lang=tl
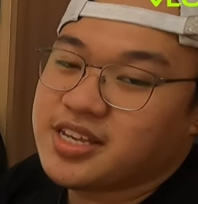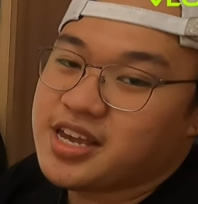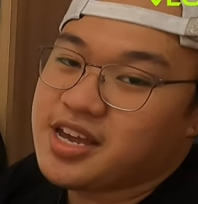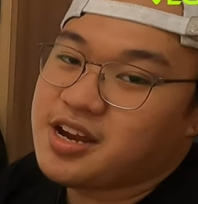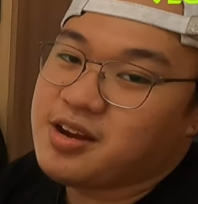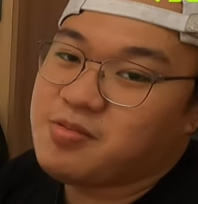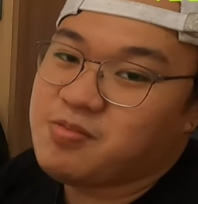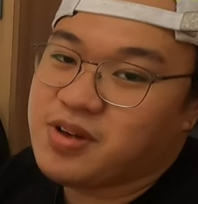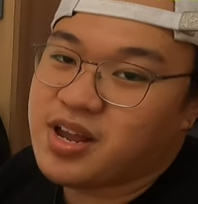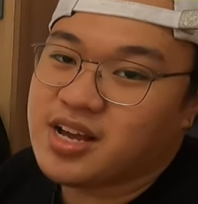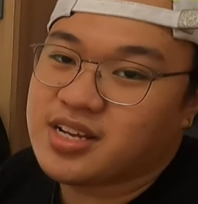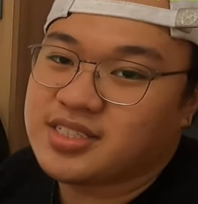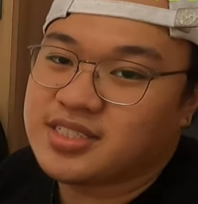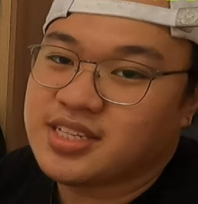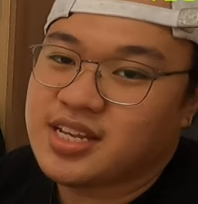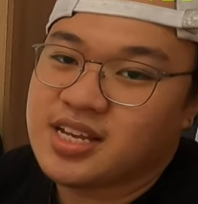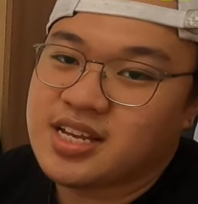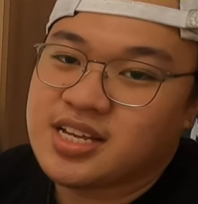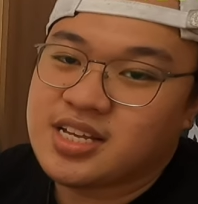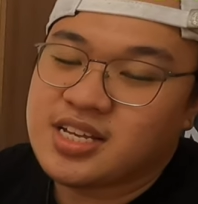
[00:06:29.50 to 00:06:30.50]
ng JR
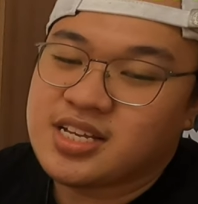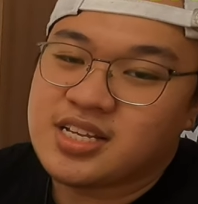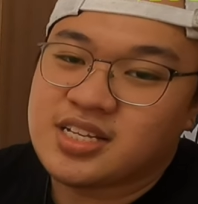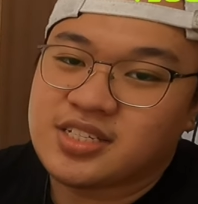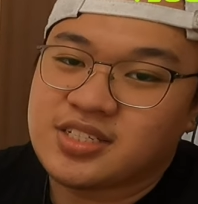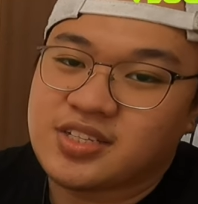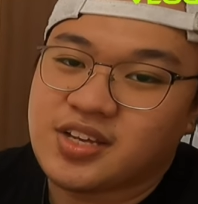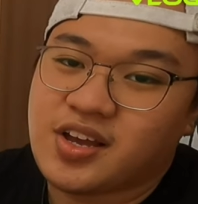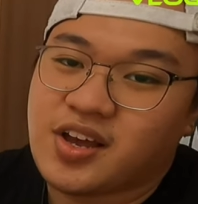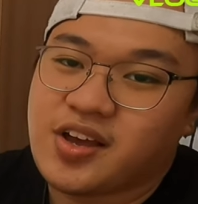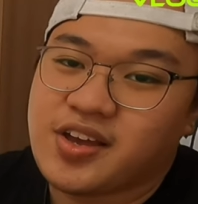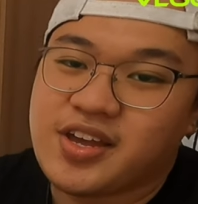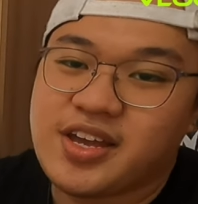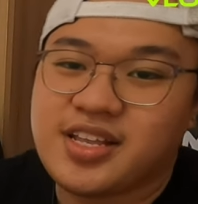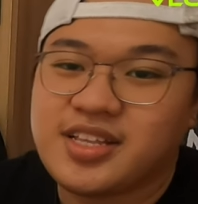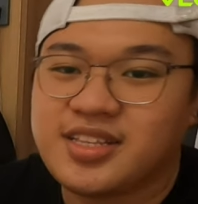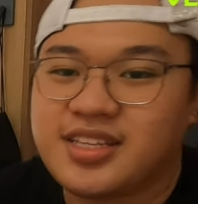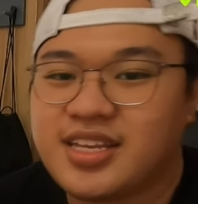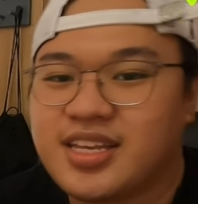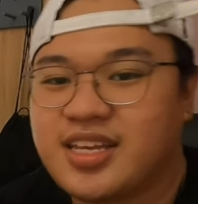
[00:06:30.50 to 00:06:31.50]
Vlogs. So,
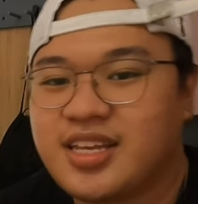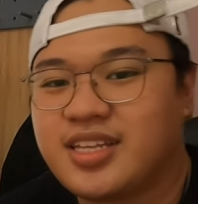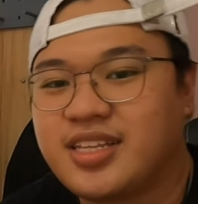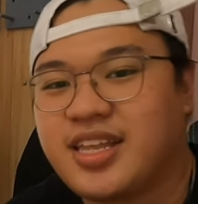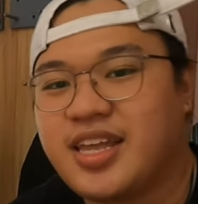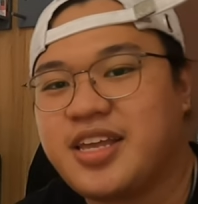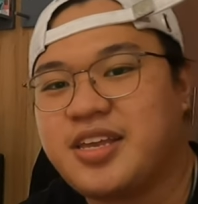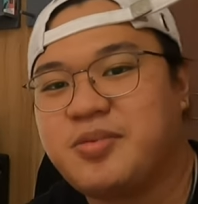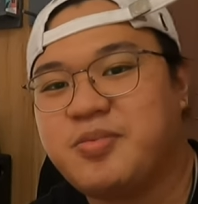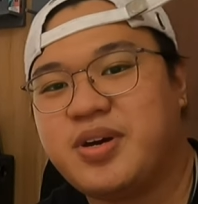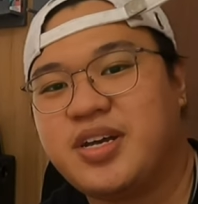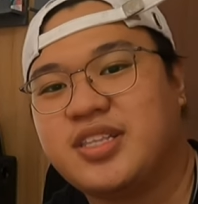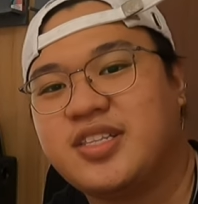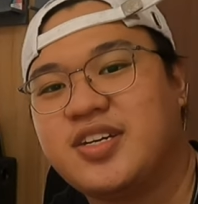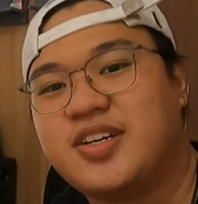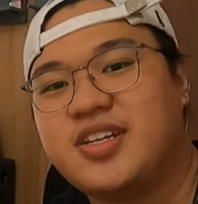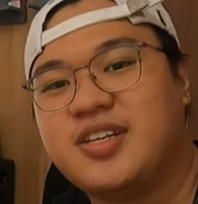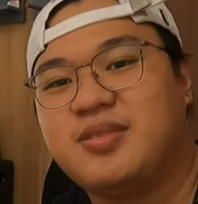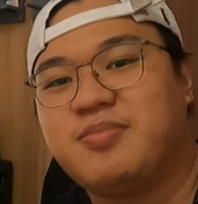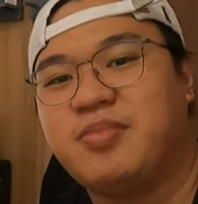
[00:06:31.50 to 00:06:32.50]
ayan. Thank you mga
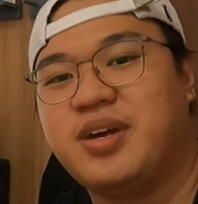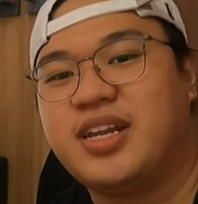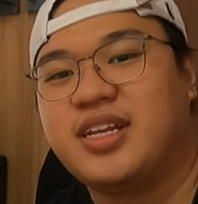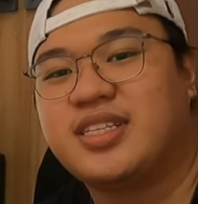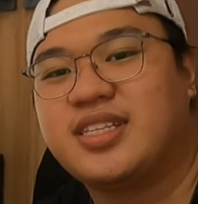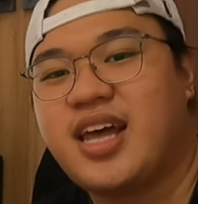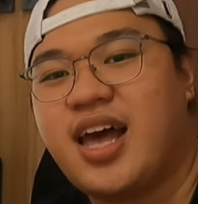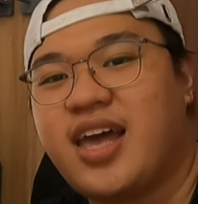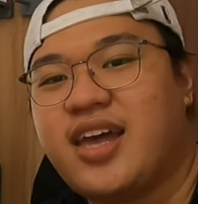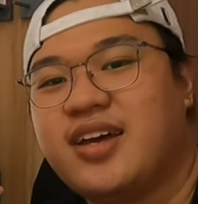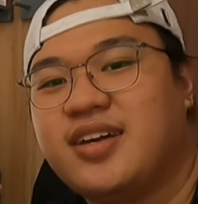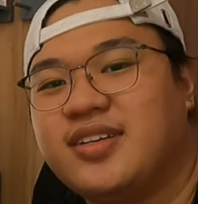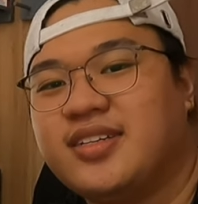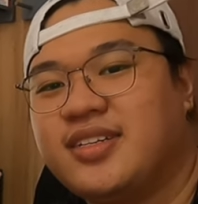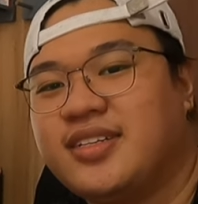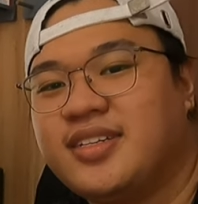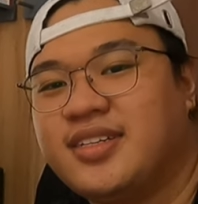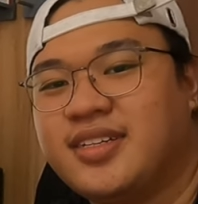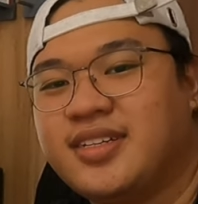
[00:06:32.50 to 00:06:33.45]
tol. Balik tayo.